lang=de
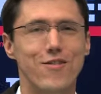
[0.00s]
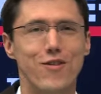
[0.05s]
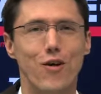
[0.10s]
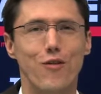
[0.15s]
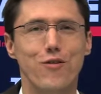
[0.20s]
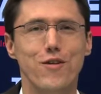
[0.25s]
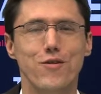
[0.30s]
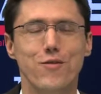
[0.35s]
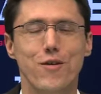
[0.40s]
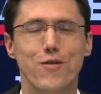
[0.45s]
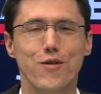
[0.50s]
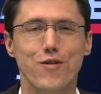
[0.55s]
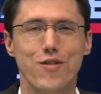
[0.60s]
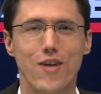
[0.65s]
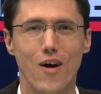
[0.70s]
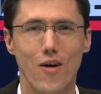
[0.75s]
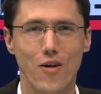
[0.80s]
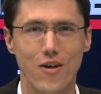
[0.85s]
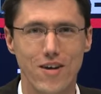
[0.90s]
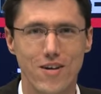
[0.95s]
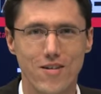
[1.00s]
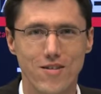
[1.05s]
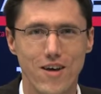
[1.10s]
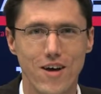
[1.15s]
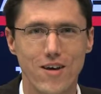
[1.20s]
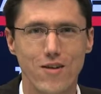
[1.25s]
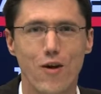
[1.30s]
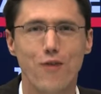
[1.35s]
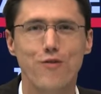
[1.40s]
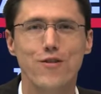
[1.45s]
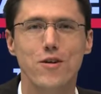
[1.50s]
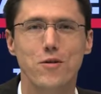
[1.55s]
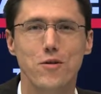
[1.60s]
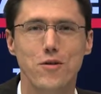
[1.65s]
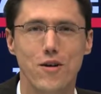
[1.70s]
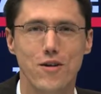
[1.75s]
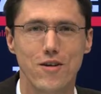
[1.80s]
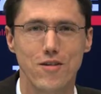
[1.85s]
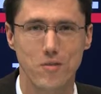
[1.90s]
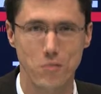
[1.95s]
Wir hoffen, es war für Sie auch interessant. Hoffen
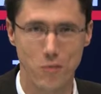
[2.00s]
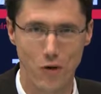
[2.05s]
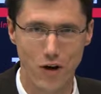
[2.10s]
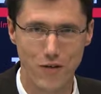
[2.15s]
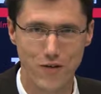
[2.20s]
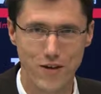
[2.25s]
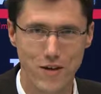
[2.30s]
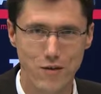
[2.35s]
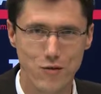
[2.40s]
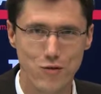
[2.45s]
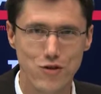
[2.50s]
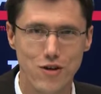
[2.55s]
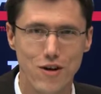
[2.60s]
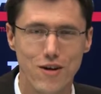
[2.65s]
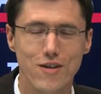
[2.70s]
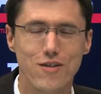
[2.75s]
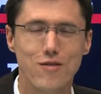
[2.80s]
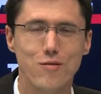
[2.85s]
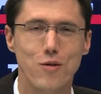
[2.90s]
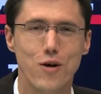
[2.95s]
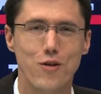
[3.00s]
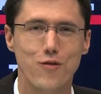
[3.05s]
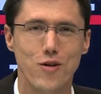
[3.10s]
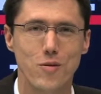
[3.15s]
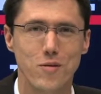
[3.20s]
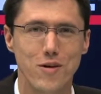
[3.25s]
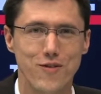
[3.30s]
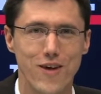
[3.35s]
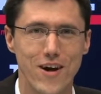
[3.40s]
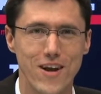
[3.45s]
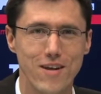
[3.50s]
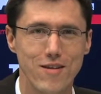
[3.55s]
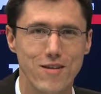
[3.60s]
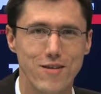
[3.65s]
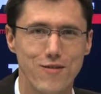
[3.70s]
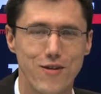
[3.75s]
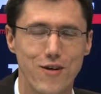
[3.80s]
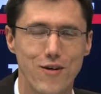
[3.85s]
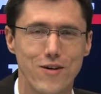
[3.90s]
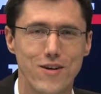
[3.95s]
natürlich auch, dass Sie morgen wieder zuschauen, 12 Uhr bei Finance
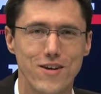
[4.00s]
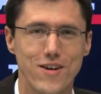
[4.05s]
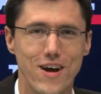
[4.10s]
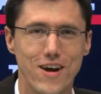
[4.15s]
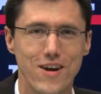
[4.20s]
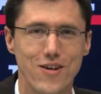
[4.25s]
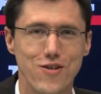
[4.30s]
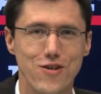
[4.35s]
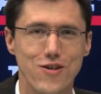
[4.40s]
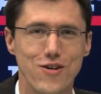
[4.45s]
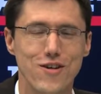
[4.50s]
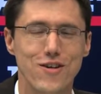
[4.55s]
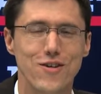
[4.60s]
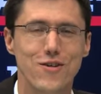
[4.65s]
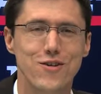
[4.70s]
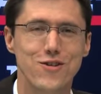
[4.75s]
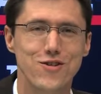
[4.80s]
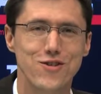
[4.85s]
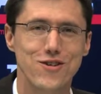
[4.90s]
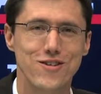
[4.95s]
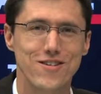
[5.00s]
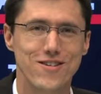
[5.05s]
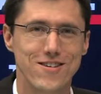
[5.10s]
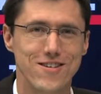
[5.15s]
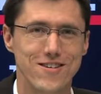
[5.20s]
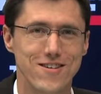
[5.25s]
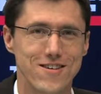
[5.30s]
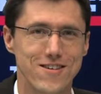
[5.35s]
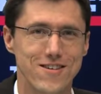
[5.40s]
TV. Dankeschön und tschüss.